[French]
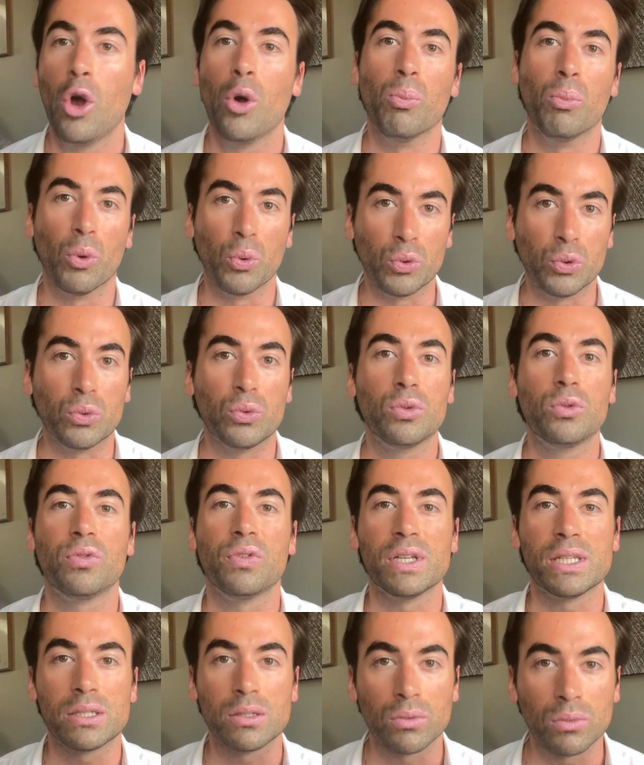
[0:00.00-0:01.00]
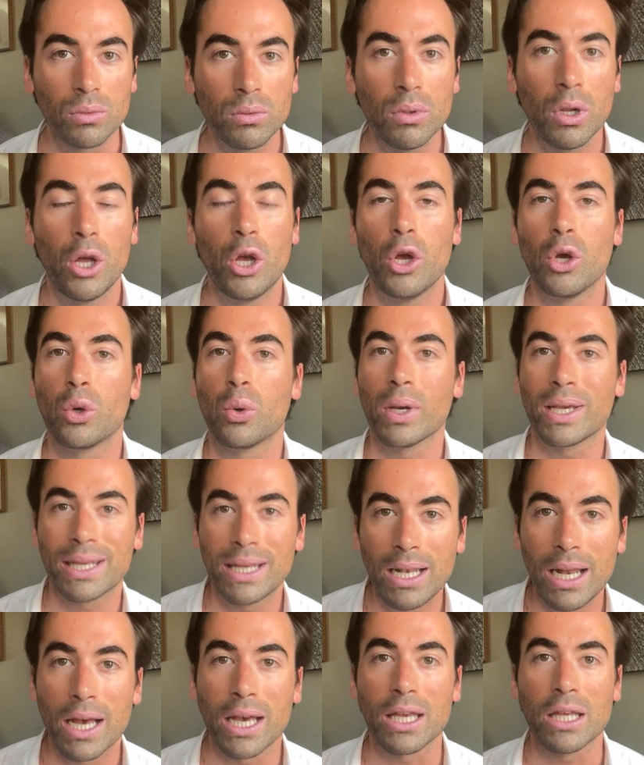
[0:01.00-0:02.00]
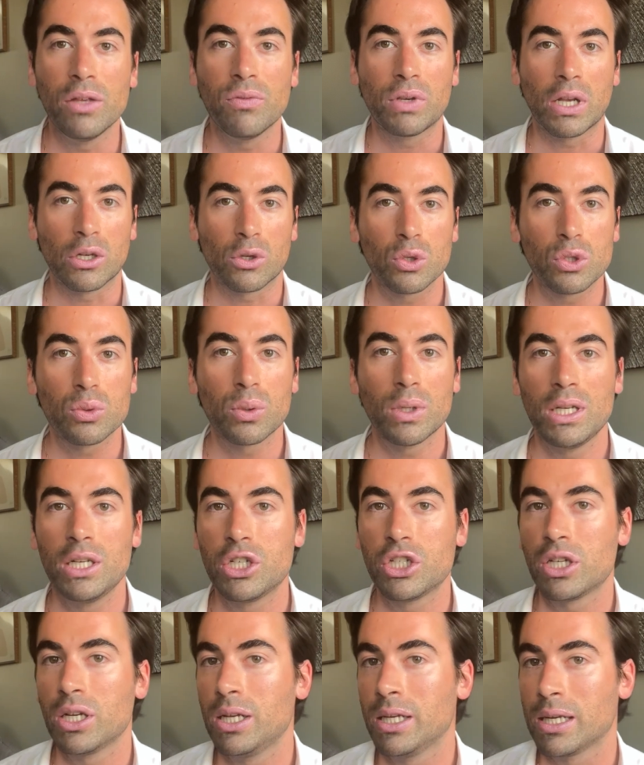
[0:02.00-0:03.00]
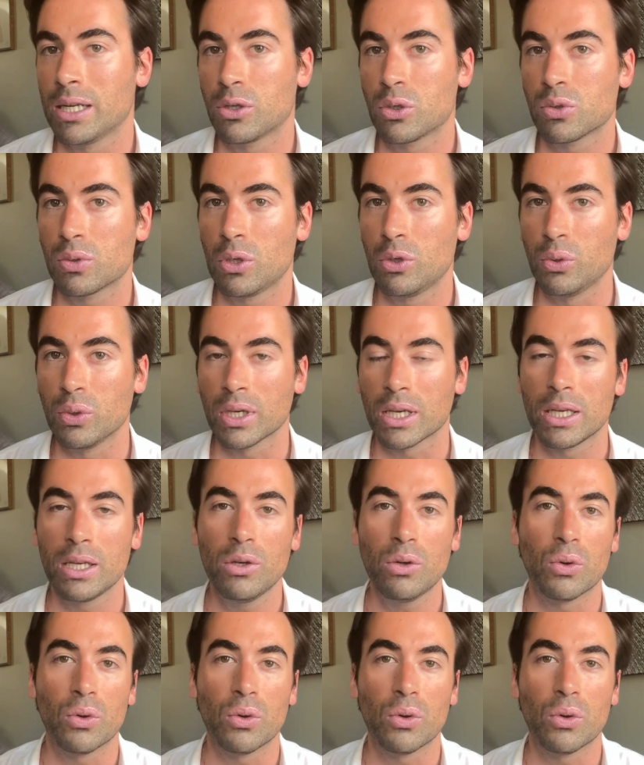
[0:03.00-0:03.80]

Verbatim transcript: bon, de toute façon, Quoi qu'il arrive, quelle que soit l'échelle et quel que soit le degré,